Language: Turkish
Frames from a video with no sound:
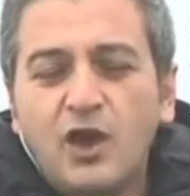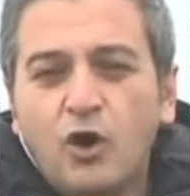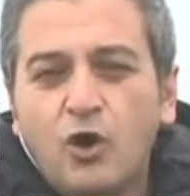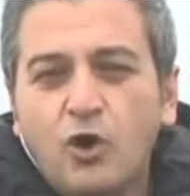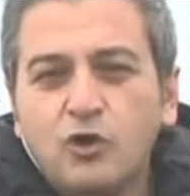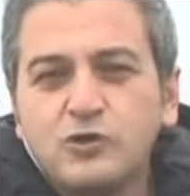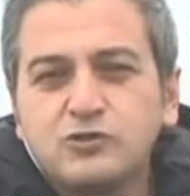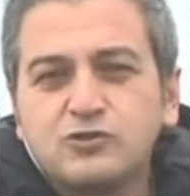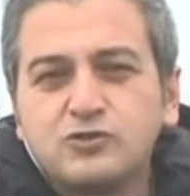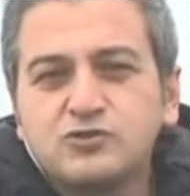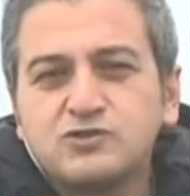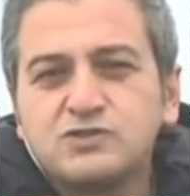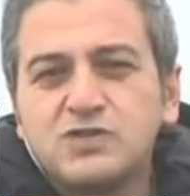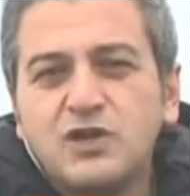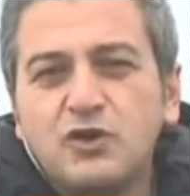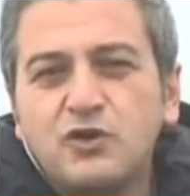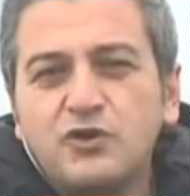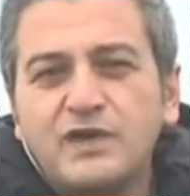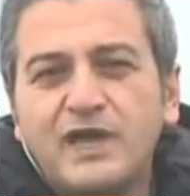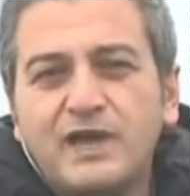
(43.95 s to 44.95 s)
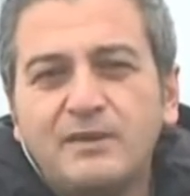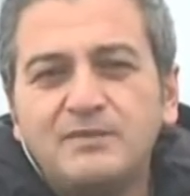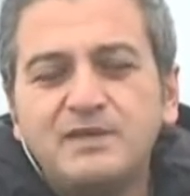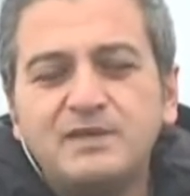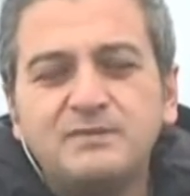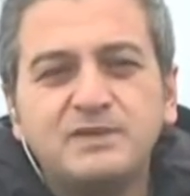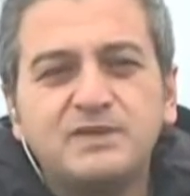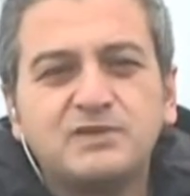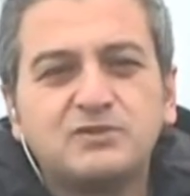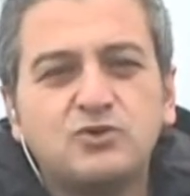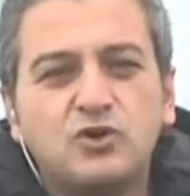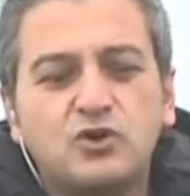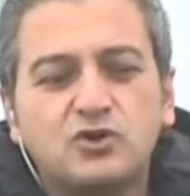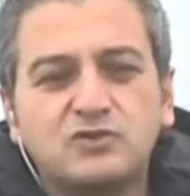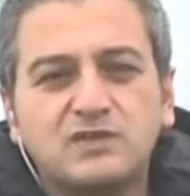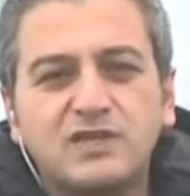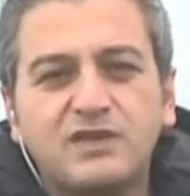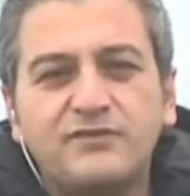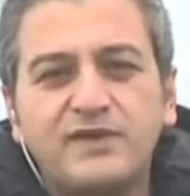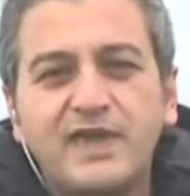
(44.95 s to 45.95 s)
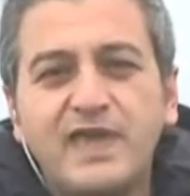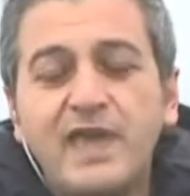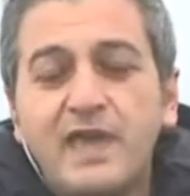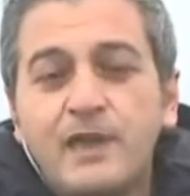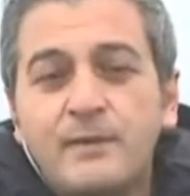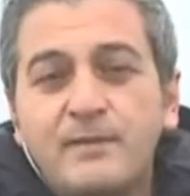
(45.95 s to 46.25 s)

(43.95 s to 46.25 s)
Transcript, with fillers: oldukça önemli bir nokta ve